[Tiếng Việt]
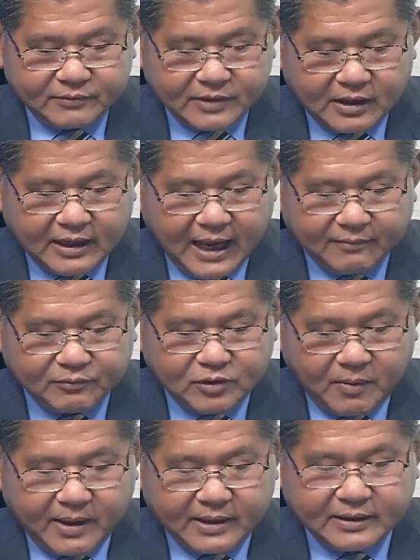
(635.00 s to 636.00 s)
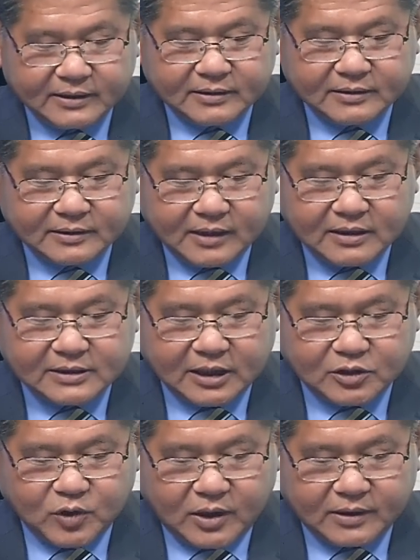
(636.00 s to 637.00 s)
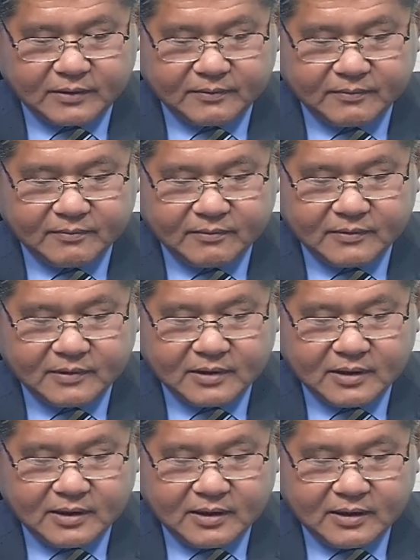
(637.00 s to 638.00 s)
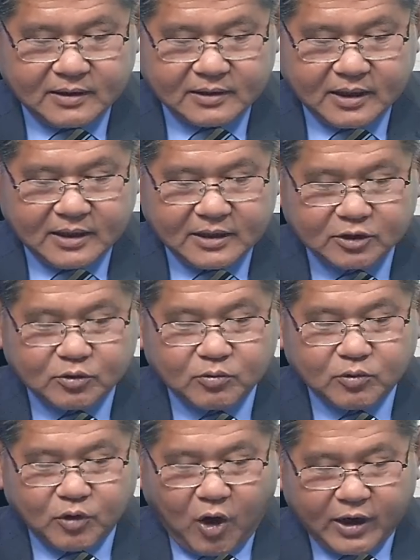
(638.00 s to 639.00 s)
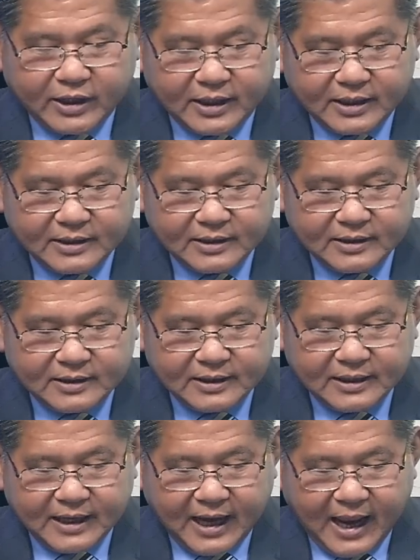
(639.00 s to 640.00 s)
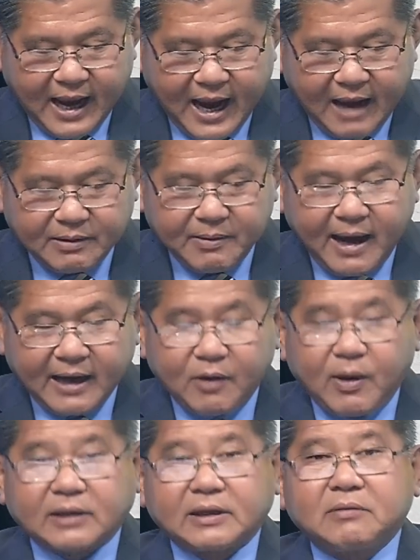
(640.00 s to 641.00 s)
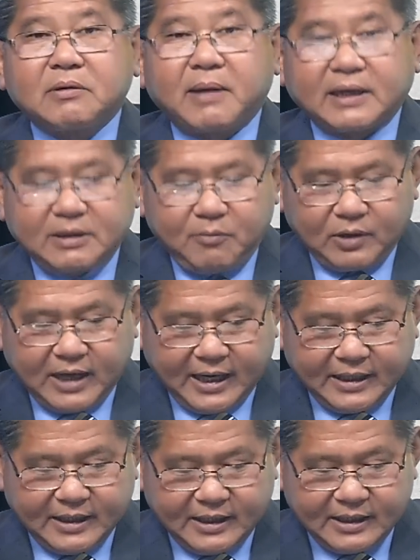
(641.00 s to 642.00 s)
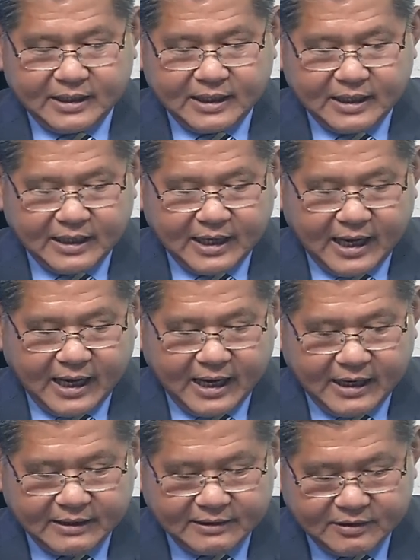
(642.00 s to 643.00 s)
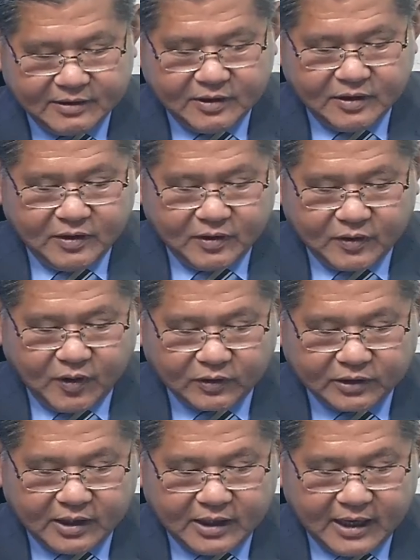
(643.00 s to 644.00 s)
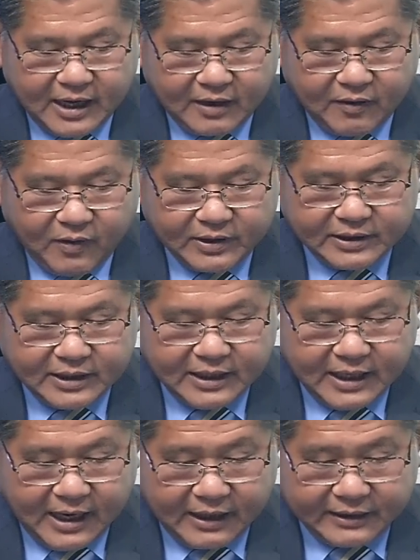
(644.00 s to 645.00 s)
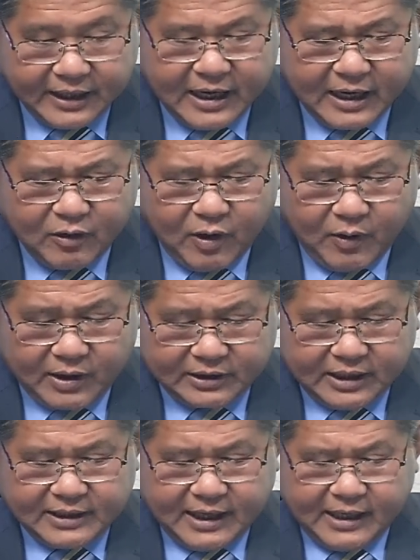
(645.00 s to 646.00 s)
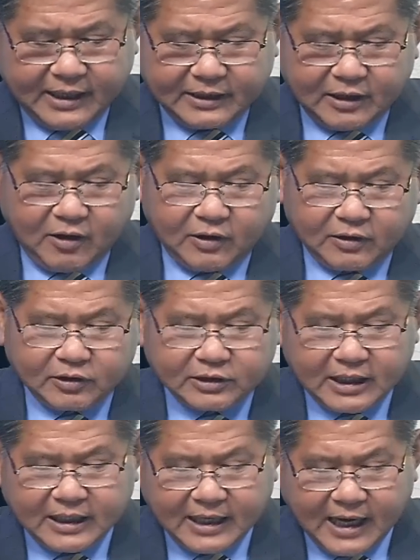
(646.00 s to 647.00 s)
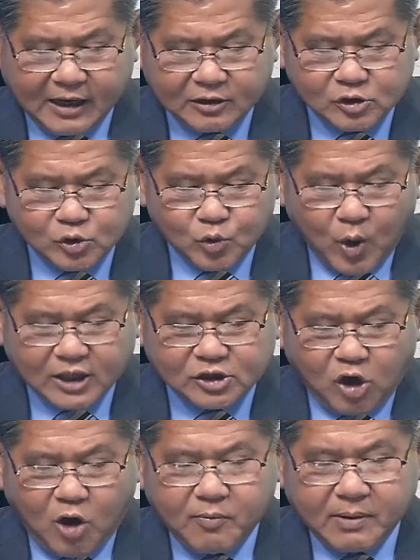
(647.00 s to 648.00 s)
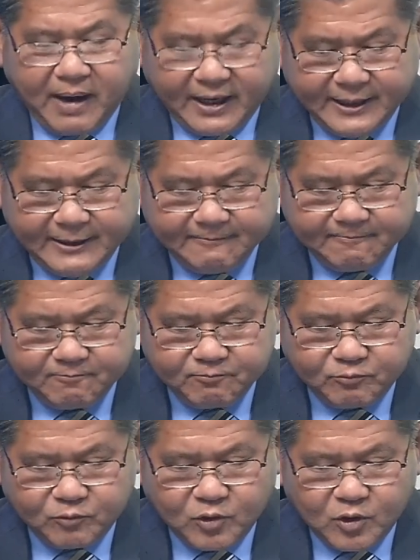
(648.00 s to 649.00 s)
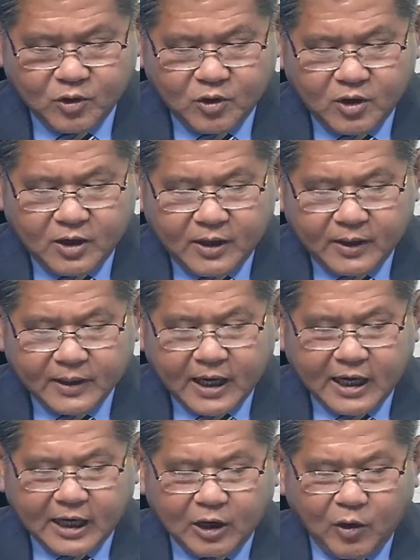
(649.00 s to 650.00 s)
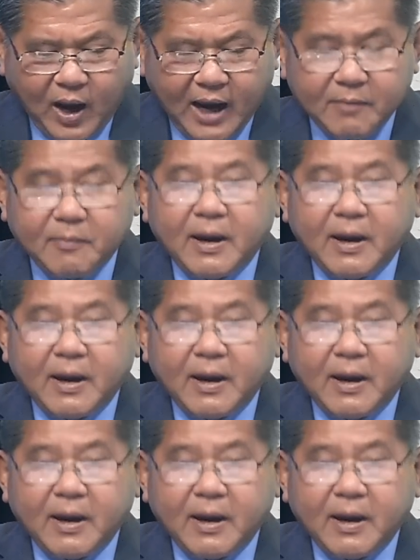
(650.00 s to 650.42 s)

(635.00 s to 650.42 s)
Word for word: tự làm cho mình tự sản xuất thì như chúng tôi nói đó là hai ba cái hỏa tiễn nó bắn trong một ngày đó là nó tới là coi như là đây là cái loại hỏa tiễn này người ta gọi nó tên là xoa song 17 đây là cái loại